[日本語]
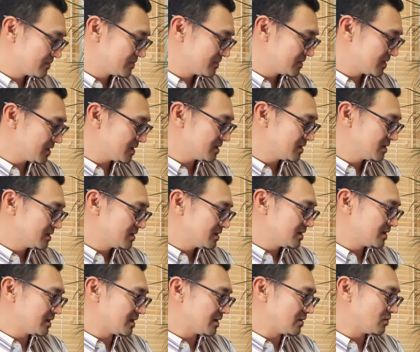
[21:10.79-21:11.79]
で、
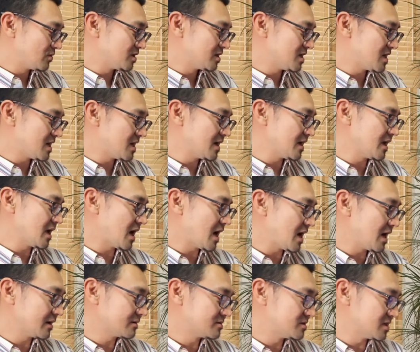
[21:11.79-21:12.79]
えー、When I
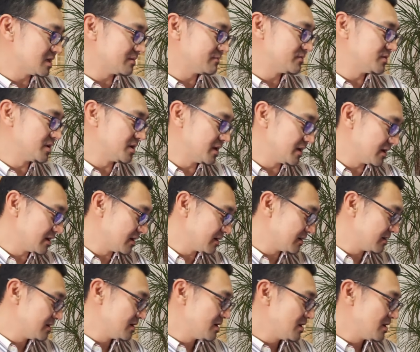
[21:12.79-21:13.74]
hiked up the hill